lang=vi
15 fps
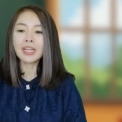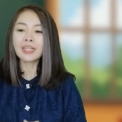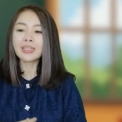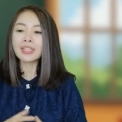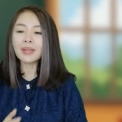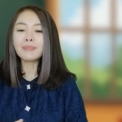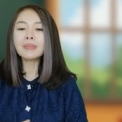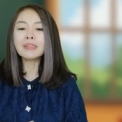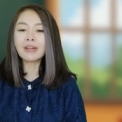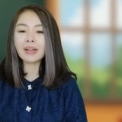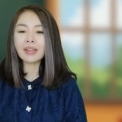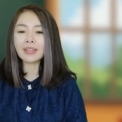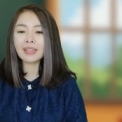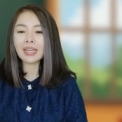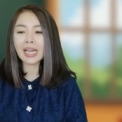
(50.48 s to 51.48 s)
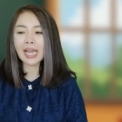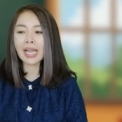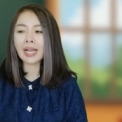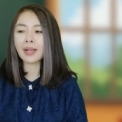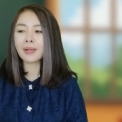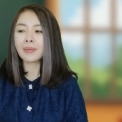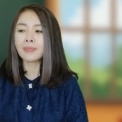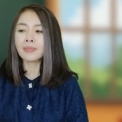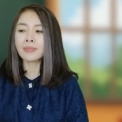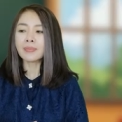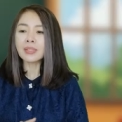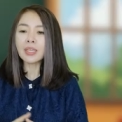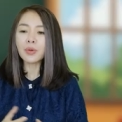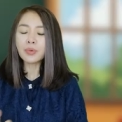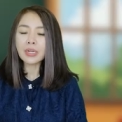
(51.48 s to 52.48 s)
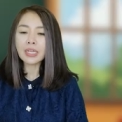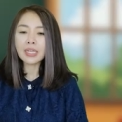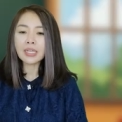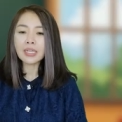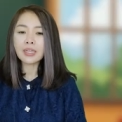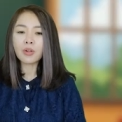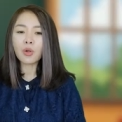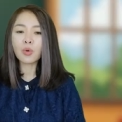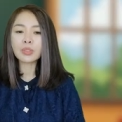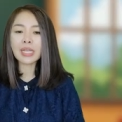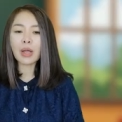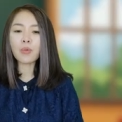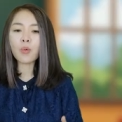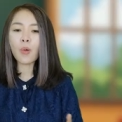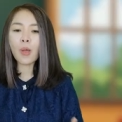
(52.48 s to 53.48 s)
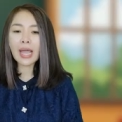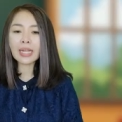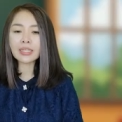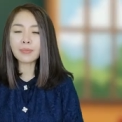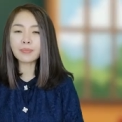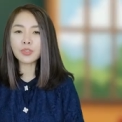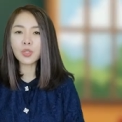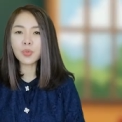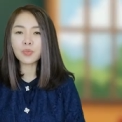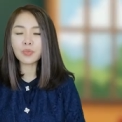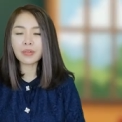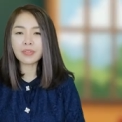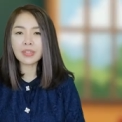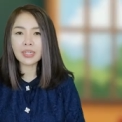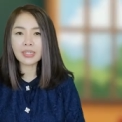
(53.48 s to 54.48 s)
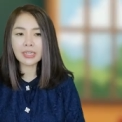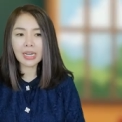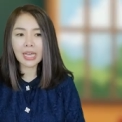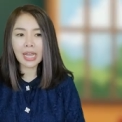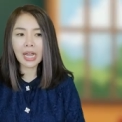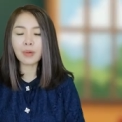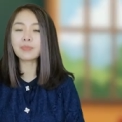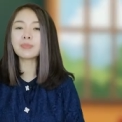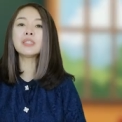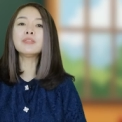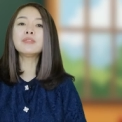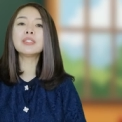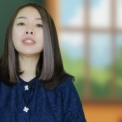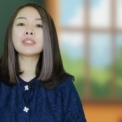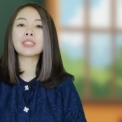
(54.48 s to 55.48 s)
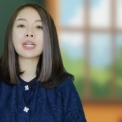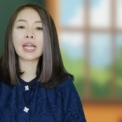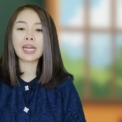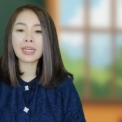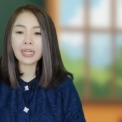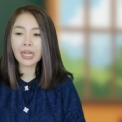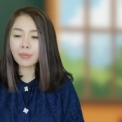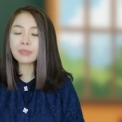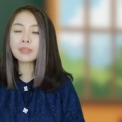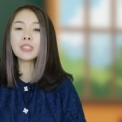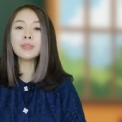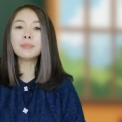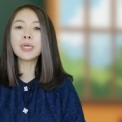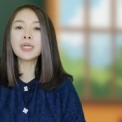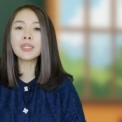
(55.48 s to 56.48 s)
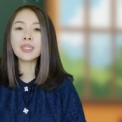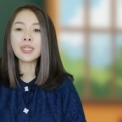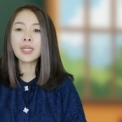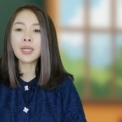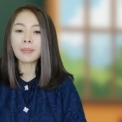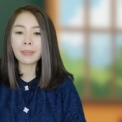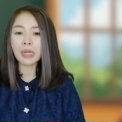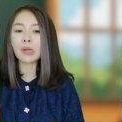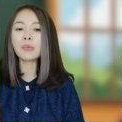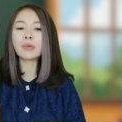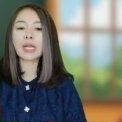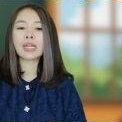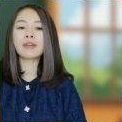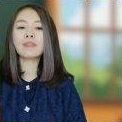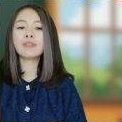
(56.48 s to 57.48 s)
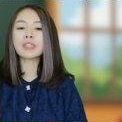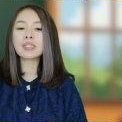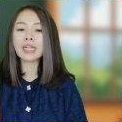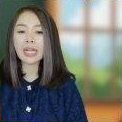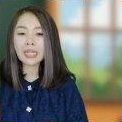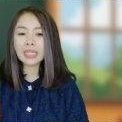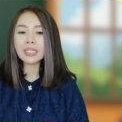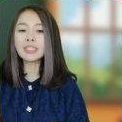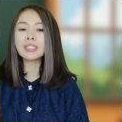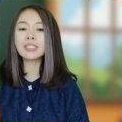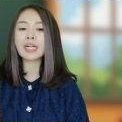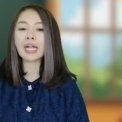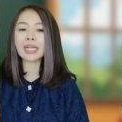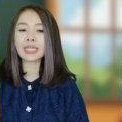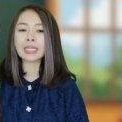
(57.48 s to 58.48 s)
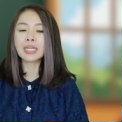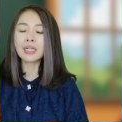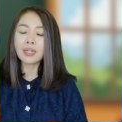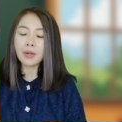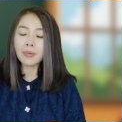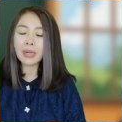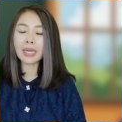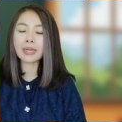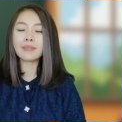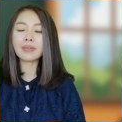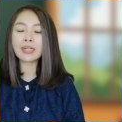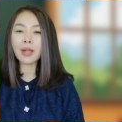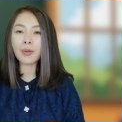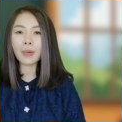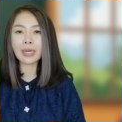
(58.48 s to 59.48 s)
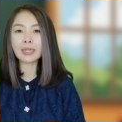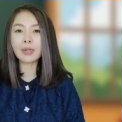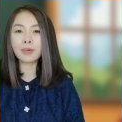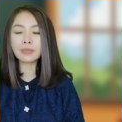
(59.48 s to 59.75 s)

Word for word: Tiếp nữa là nhiều khi cô giáo quá tập trung vào việc là học từ vựng chẳng hạn, học từ mới mà không gắn với các cái ngữ cảnh, không gắn với các hoạt động